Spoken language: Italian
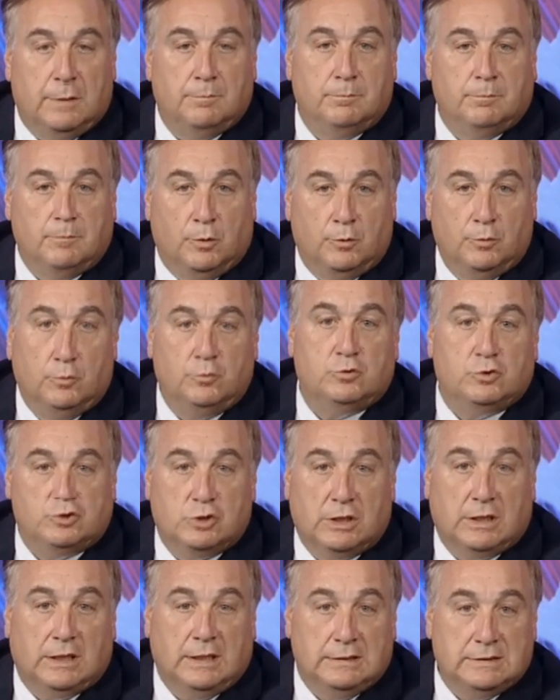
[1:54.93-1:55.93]
Bonucci,
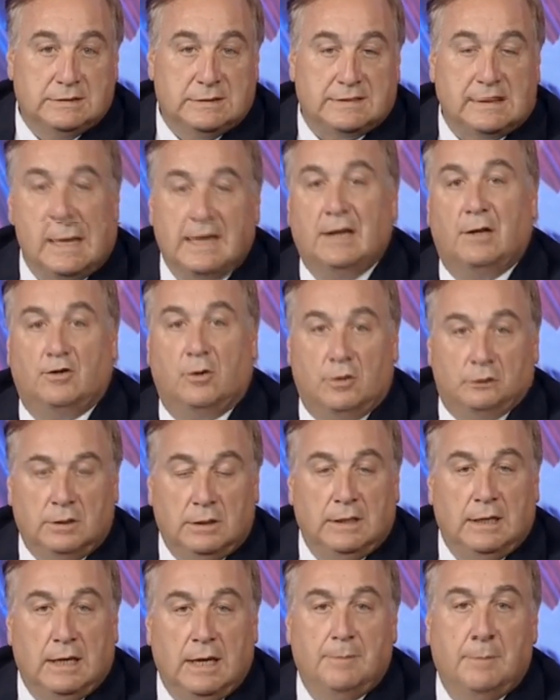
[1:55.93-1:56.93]
Cancelo,
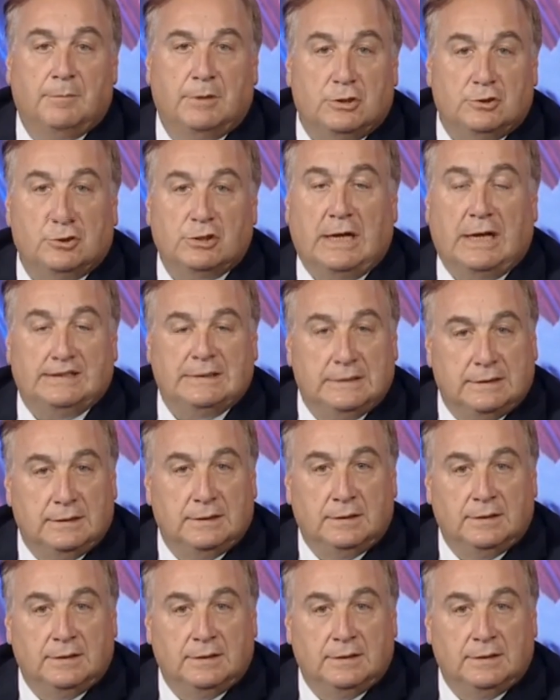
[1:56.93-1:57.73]
Emre Can,